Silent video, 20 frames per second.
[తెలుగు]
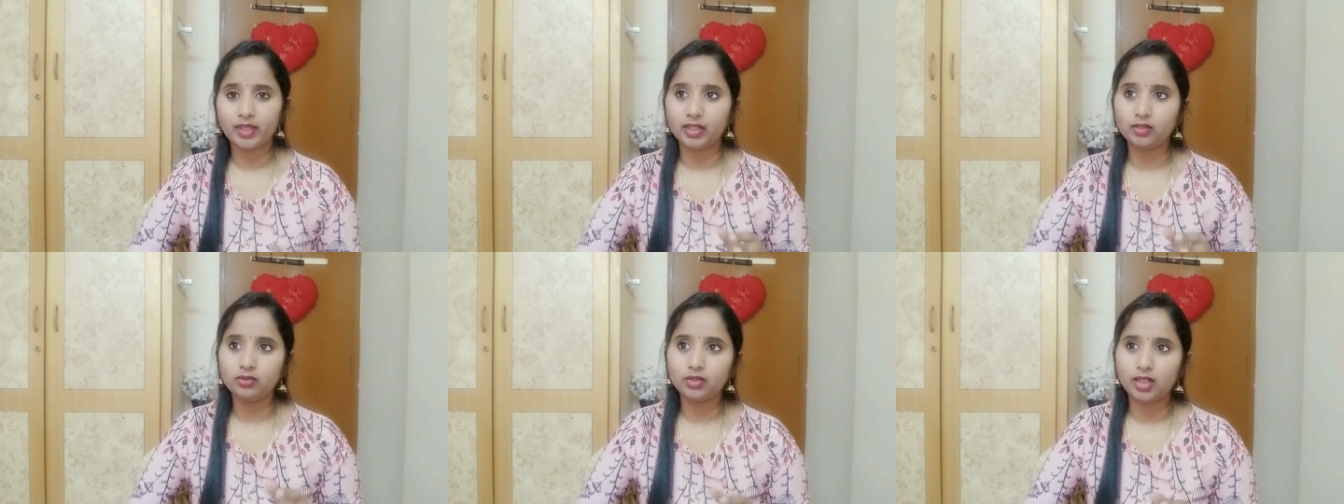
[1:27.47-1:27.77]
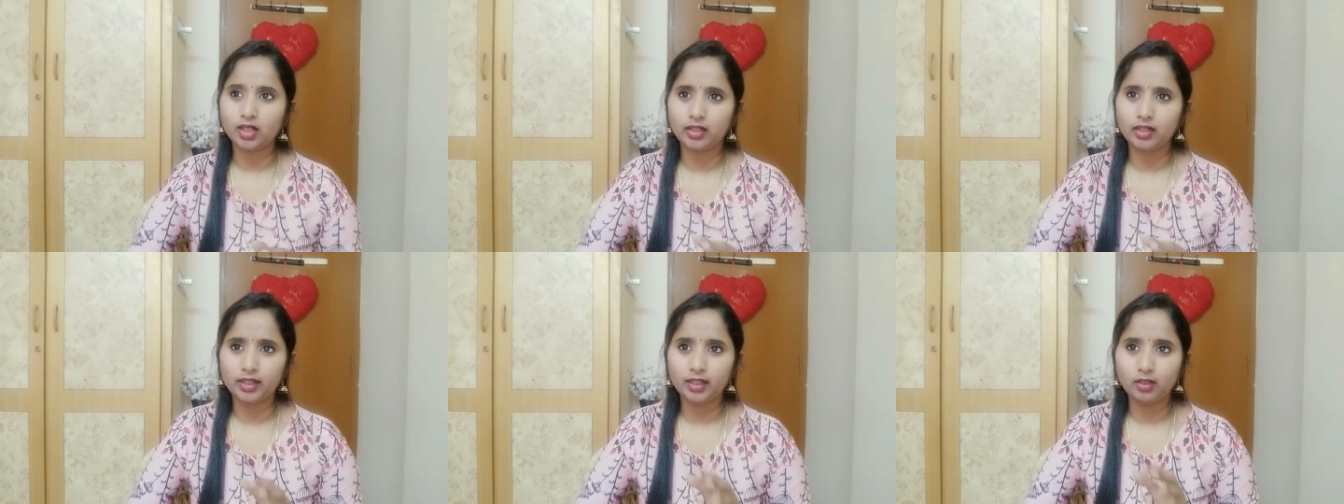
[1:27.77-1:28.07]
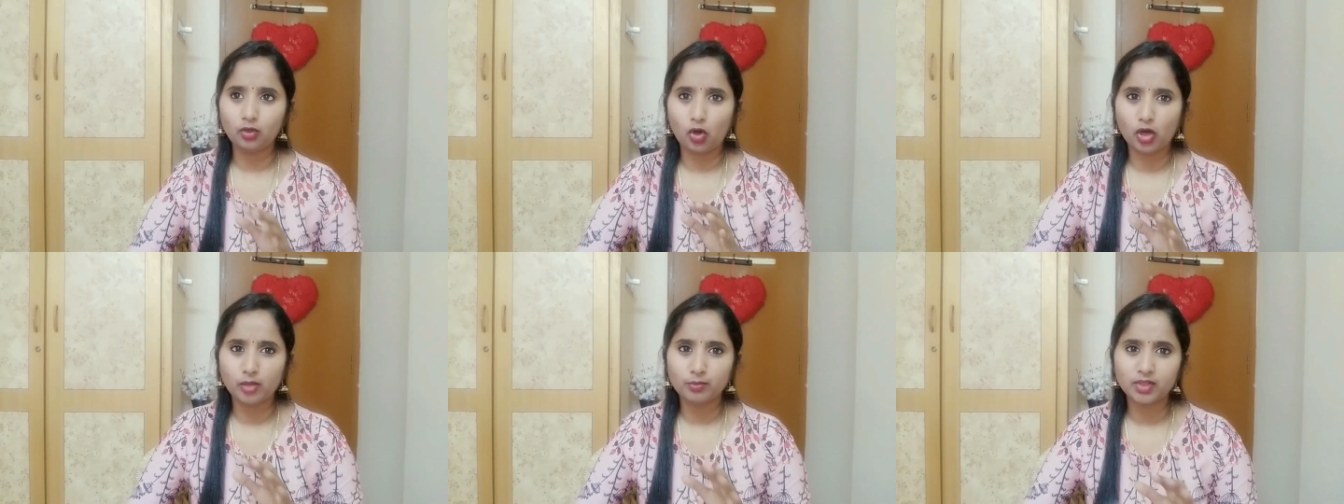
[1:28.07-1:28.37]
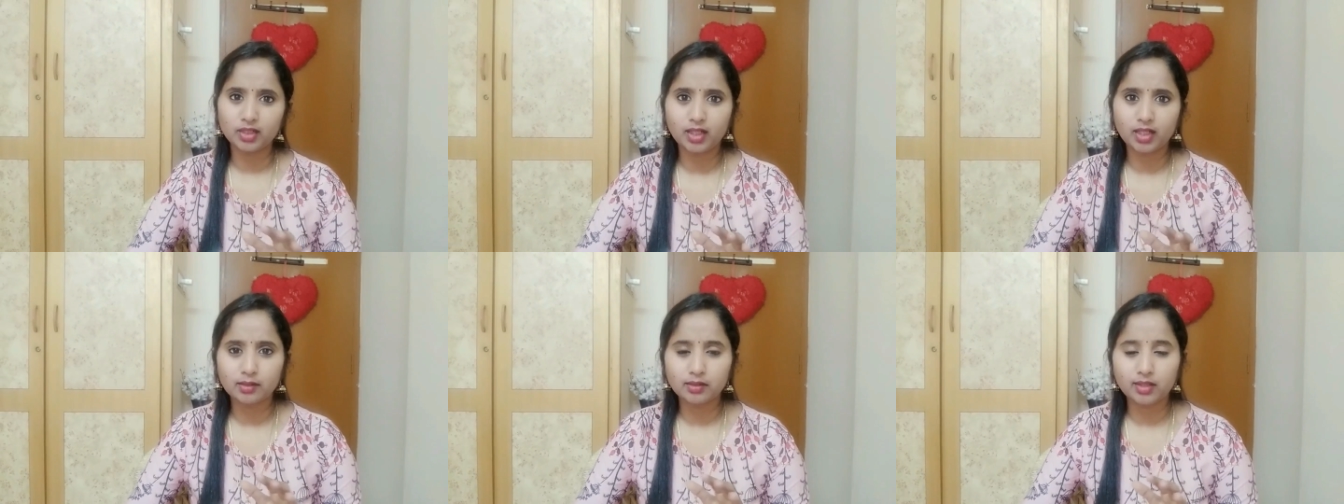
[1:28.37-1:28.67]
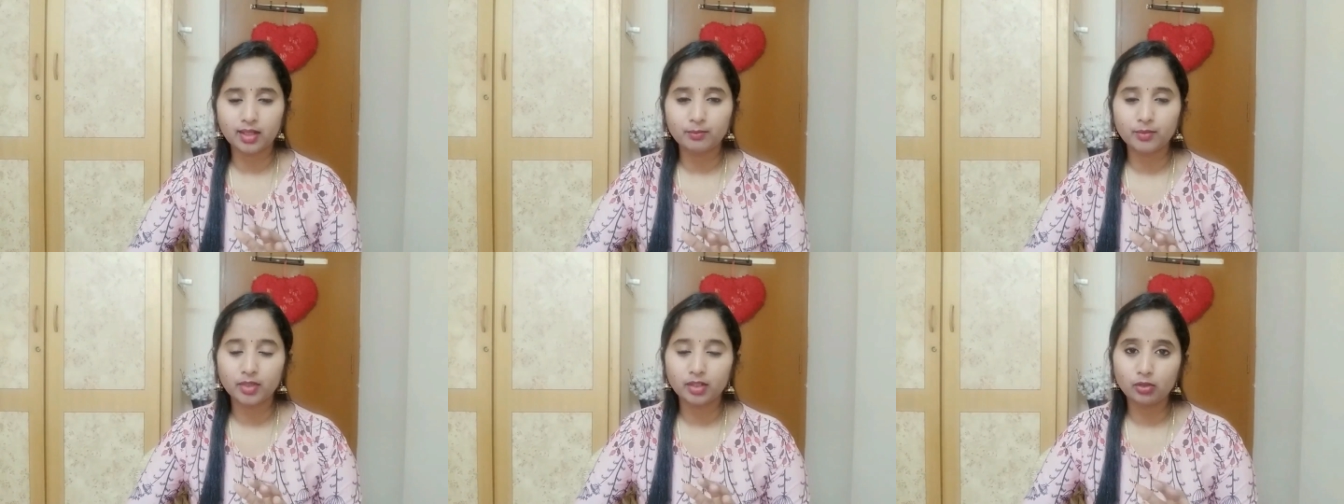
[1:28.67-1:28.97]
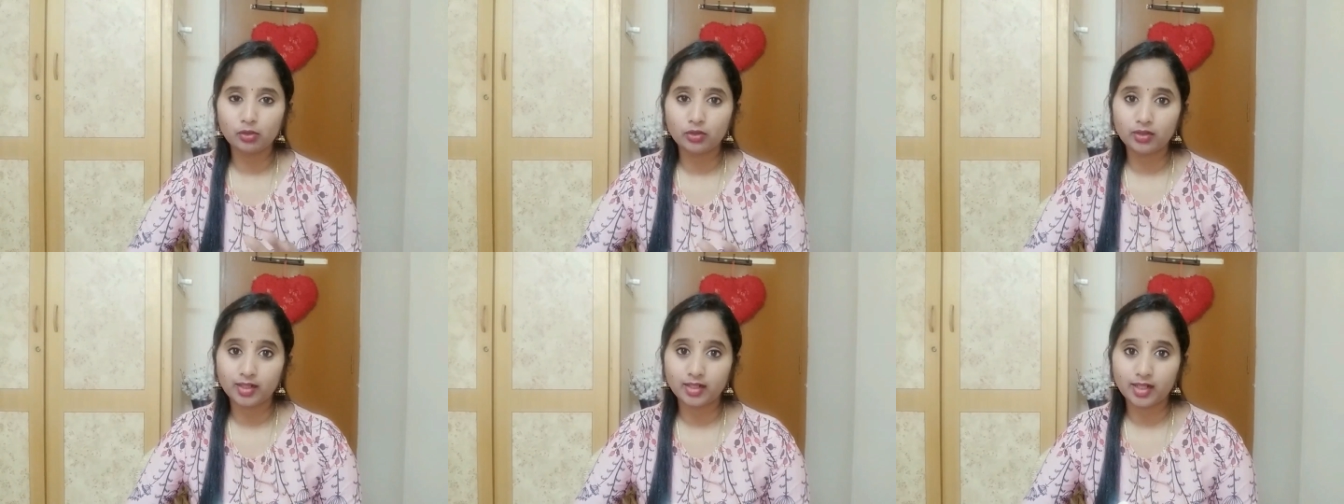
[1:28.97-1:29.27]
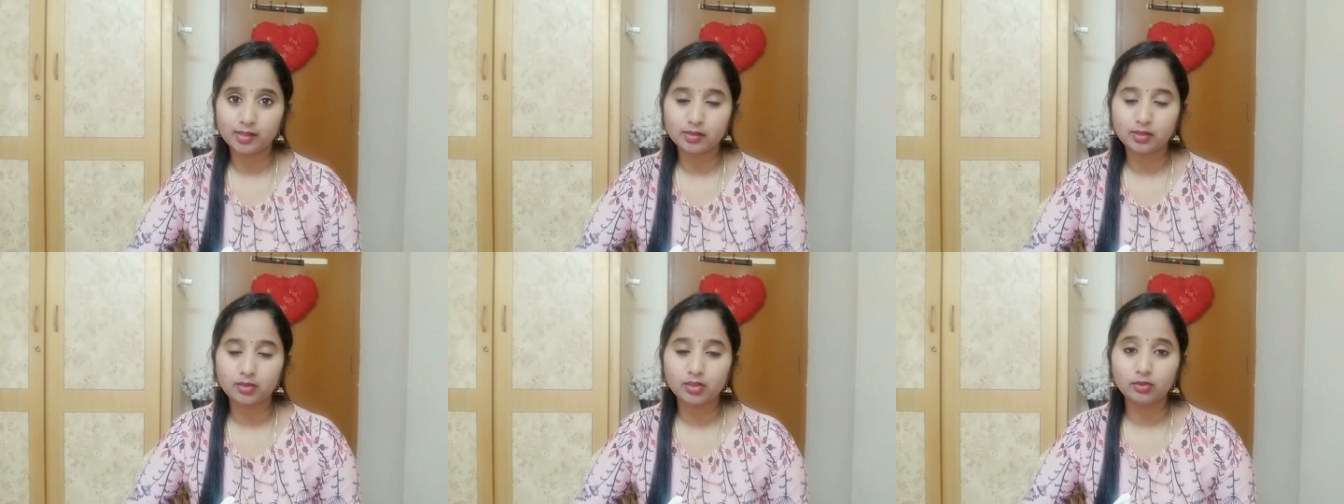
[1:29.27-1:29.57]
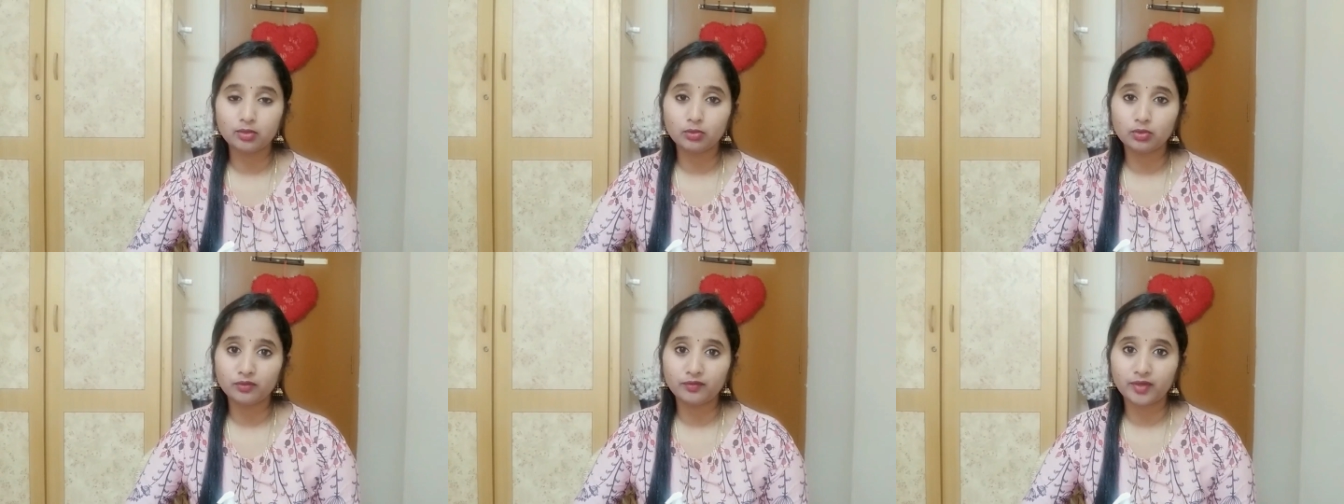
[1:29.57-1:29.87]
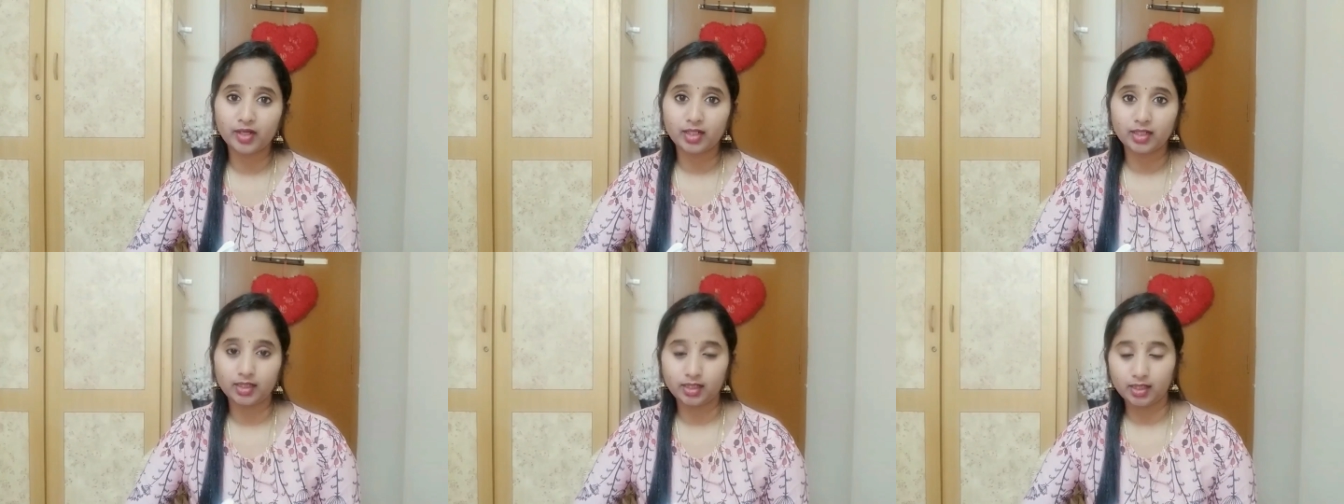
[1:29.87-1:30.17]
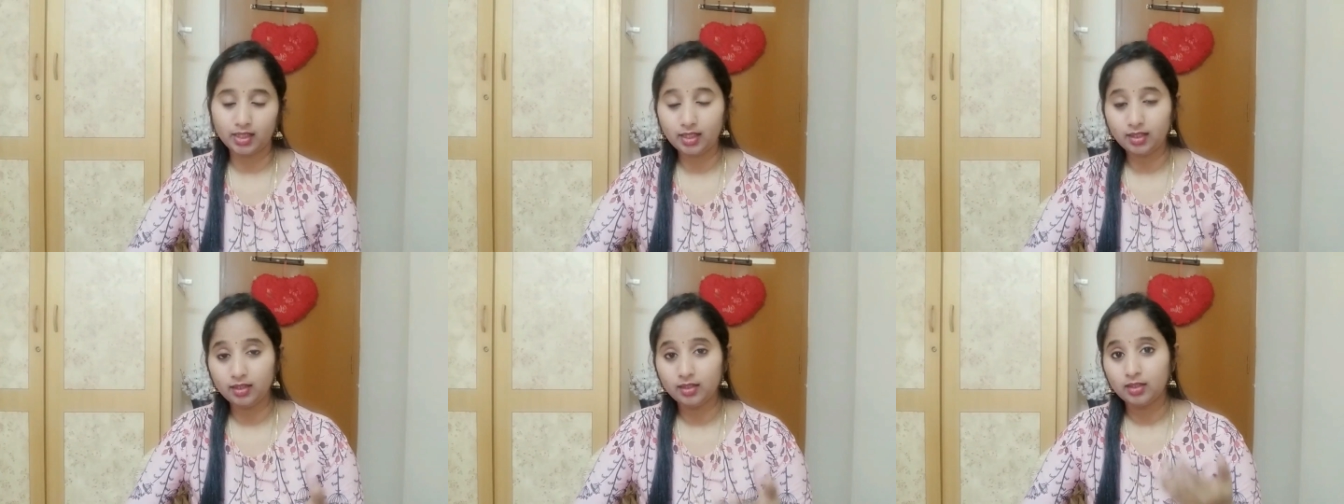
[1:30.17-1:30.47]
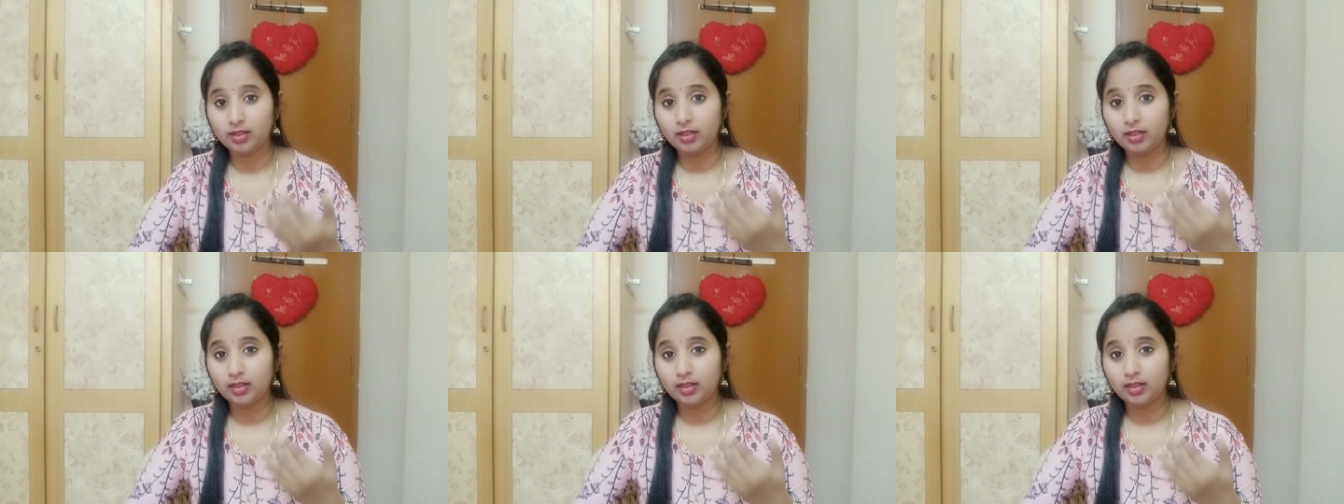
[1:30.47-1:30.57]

ఎందుకంటే నార్మల్గా సమ్మర్లో డ్రై స్కిన్ ఉన్న వాళ్ళకి